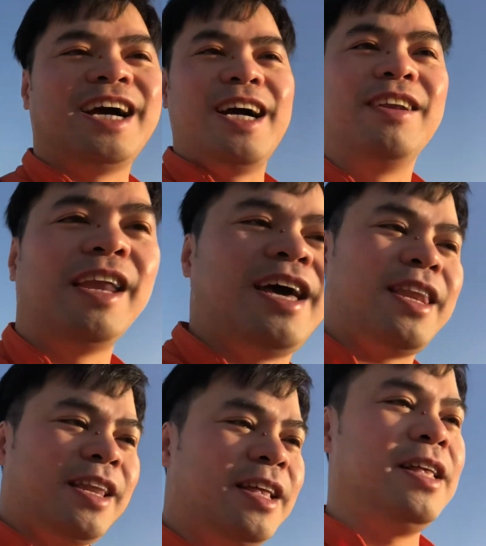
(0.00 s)
yung ano na yan.
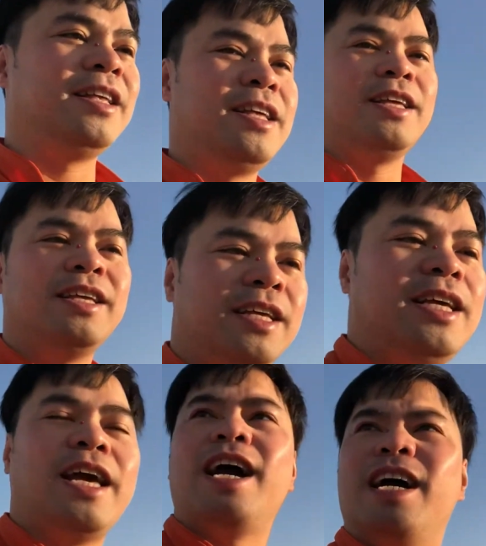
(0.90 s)

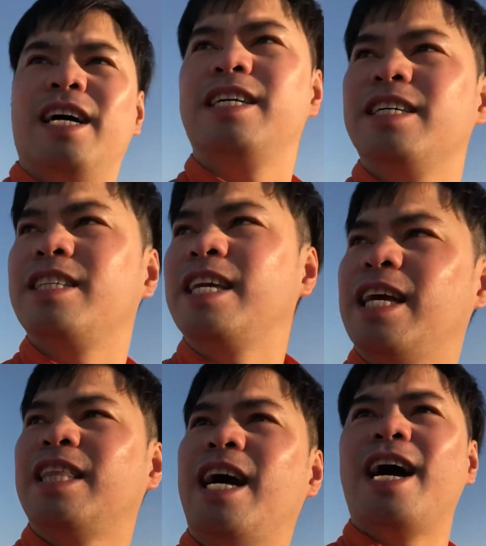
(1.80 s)
Yang
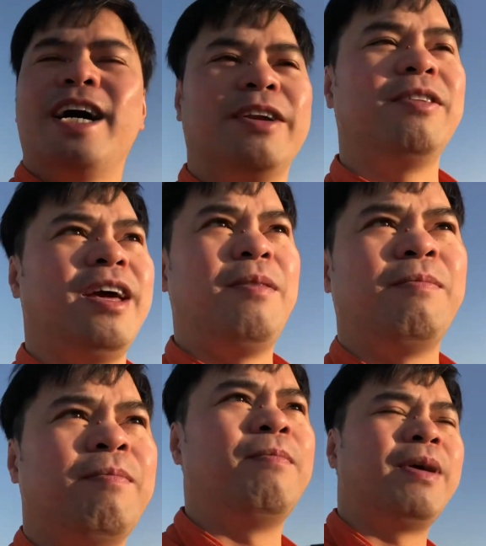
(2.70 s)
sikat ng araw na yan.
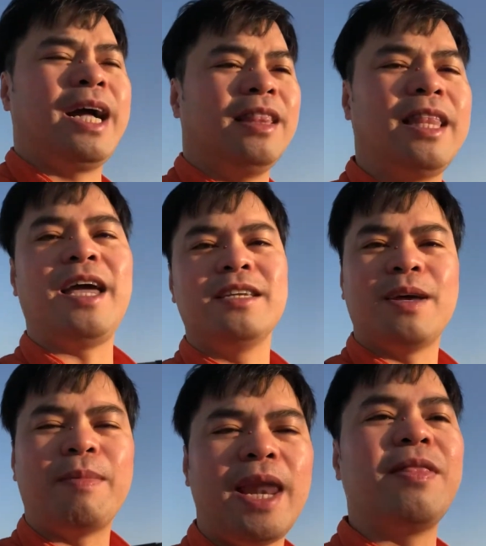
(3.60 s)
Maganda yan
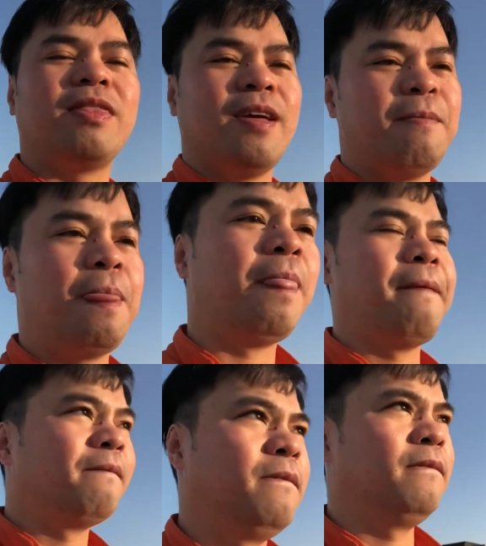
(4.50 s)
sa balat.
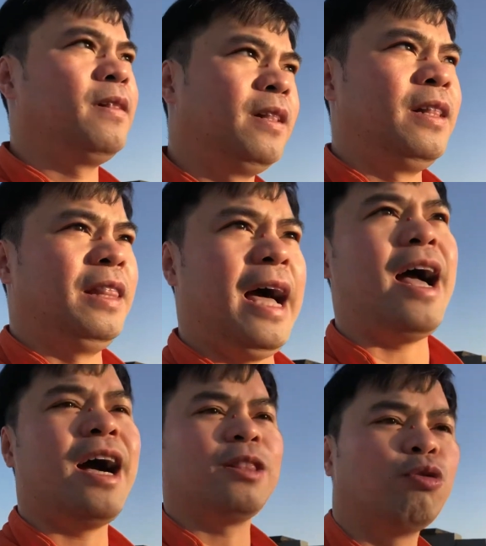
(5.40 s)

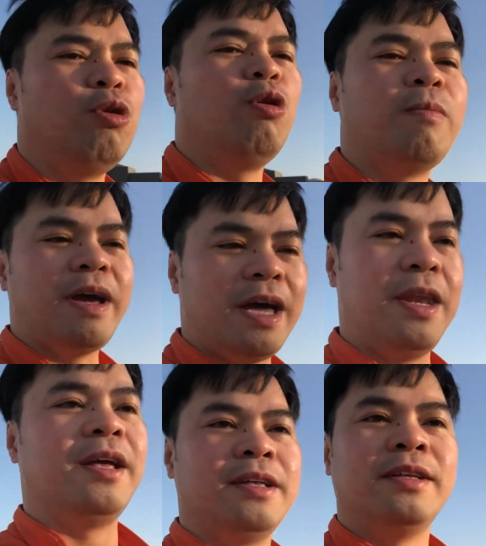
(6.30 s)
Nakakatulong pa yan.
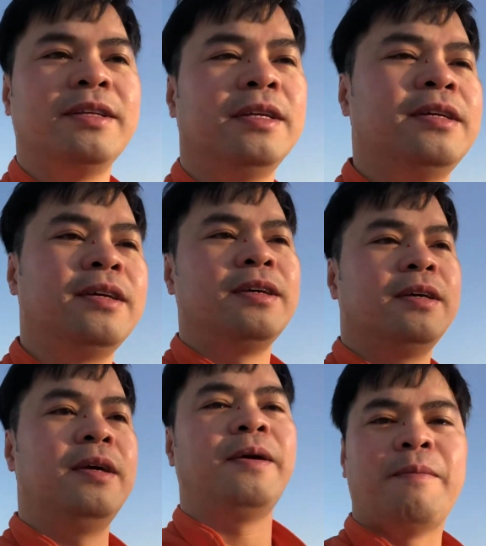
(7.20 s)

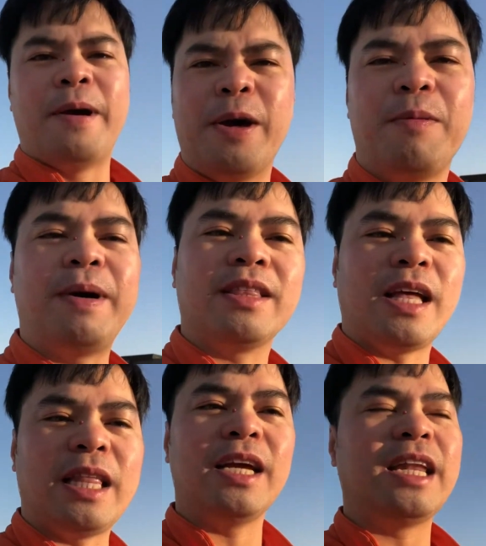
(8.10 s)
Pero
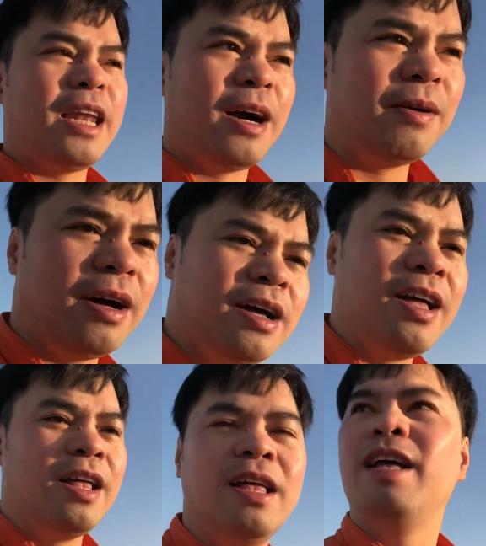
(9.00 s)
pagdating na ng
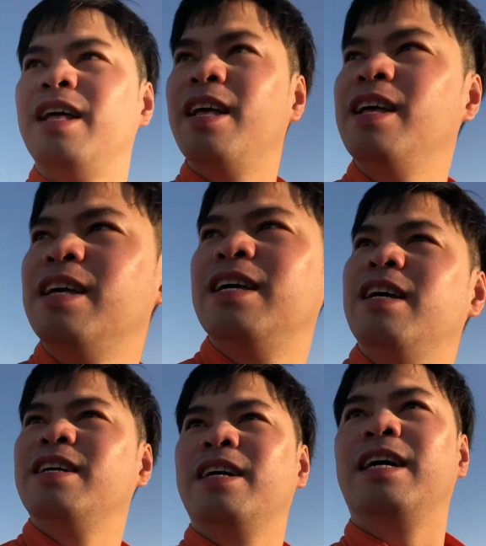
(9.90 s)

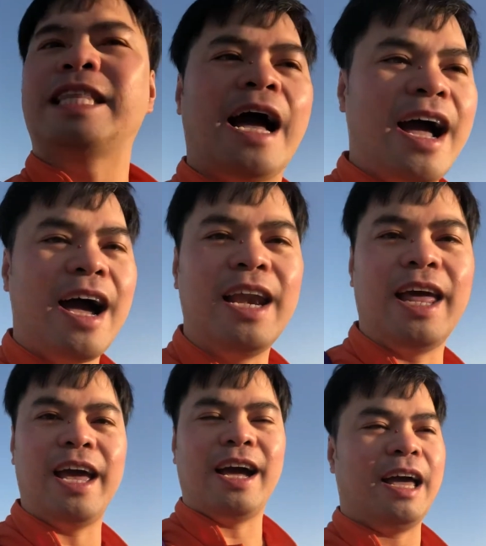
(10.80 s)

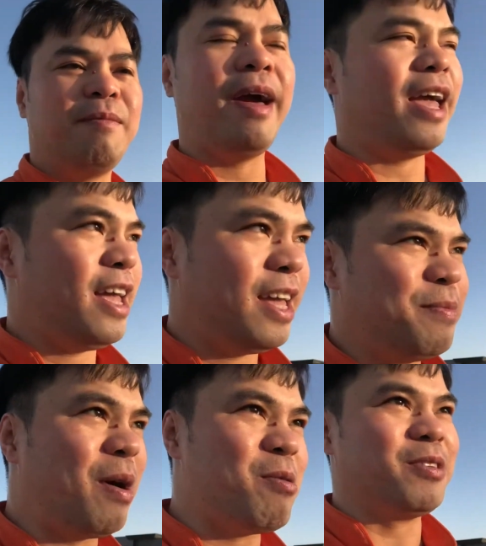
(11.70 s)
tanghali, ay may
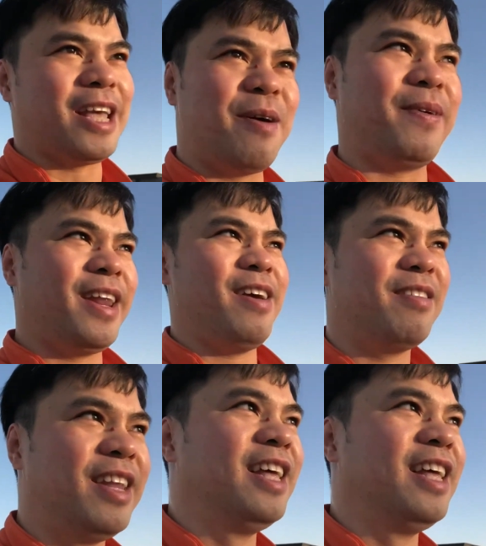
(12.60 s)
ibang usapan na yun.